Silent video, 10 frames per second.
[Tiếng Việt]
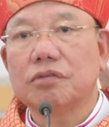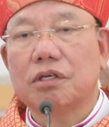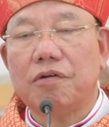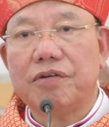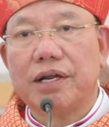
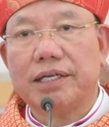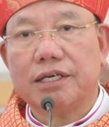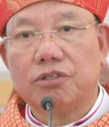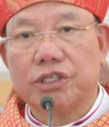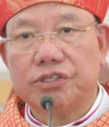không phải là
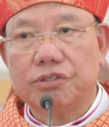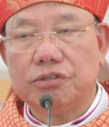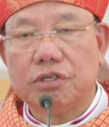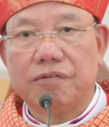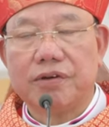theo cha
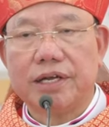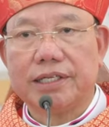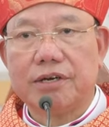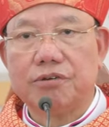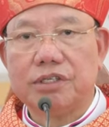xứ không phải là
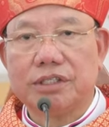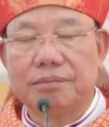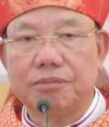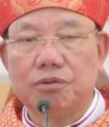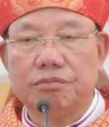theo đức
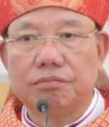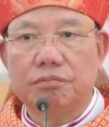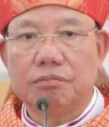giám mục